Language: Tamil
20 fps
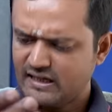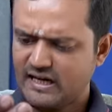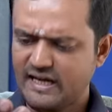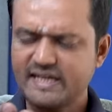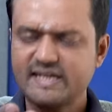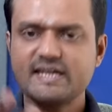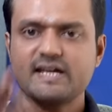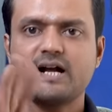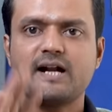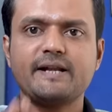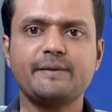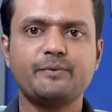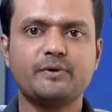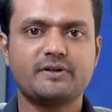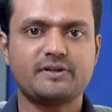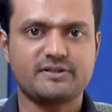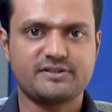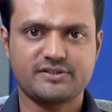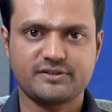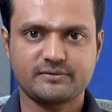கை
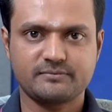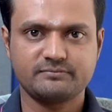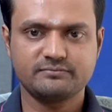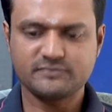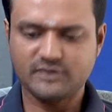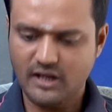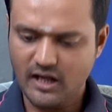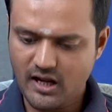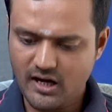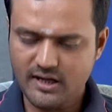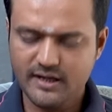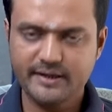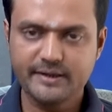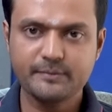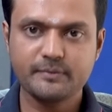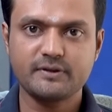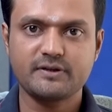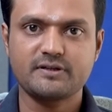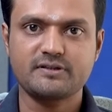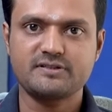அடிபட்டுருச்சு கால்
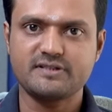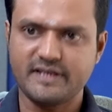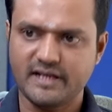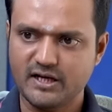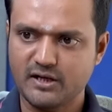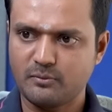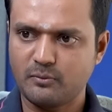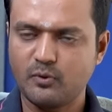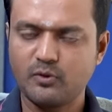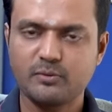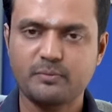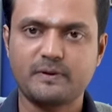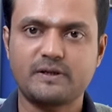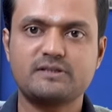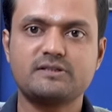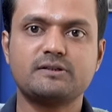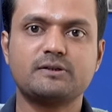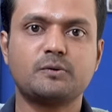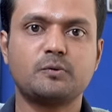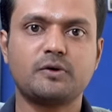அடிபட்டுருச்சு என்னமோ ஒரு
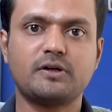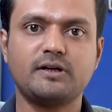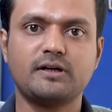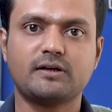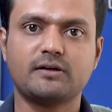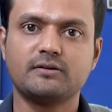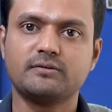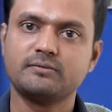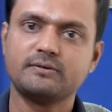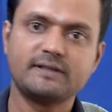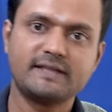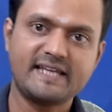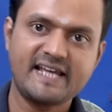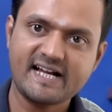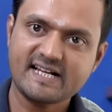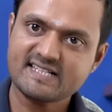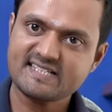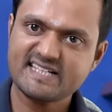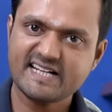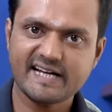பிரச்சனை உடலுக்கு
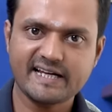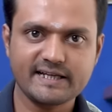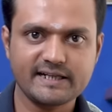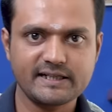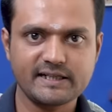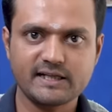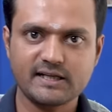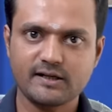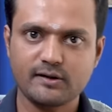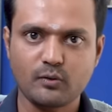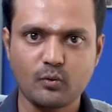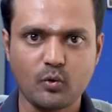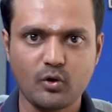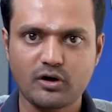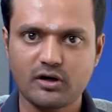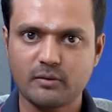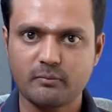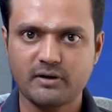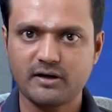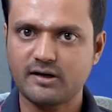எக்ஸ்ரே எடுக்கிறதுக்கு
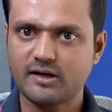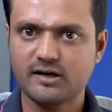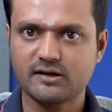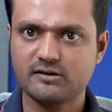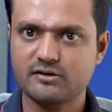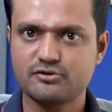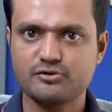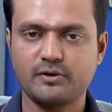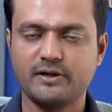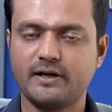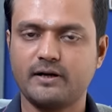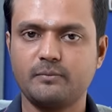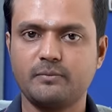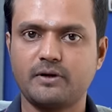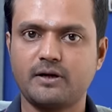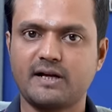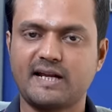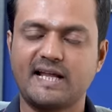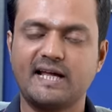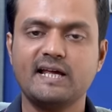ஓடுறமா டாக்டர் சொல்லி
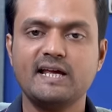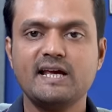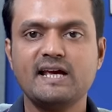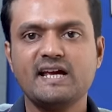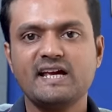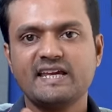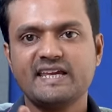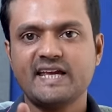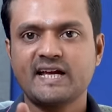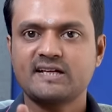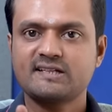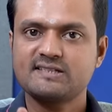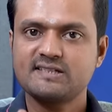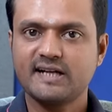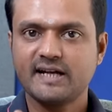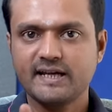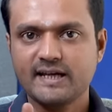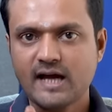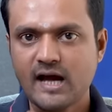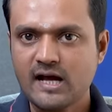அனுப்புகிறார்ல
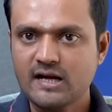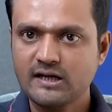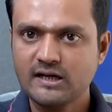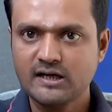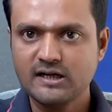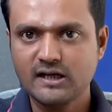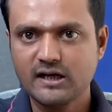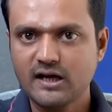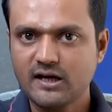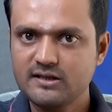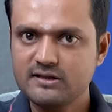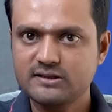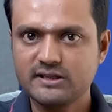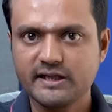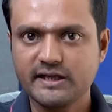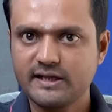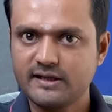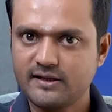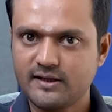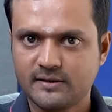எக்ஸ்ரே யார் கண்ணுக்கா அது
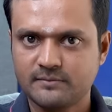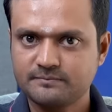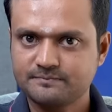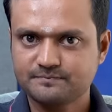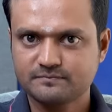தெரியுதா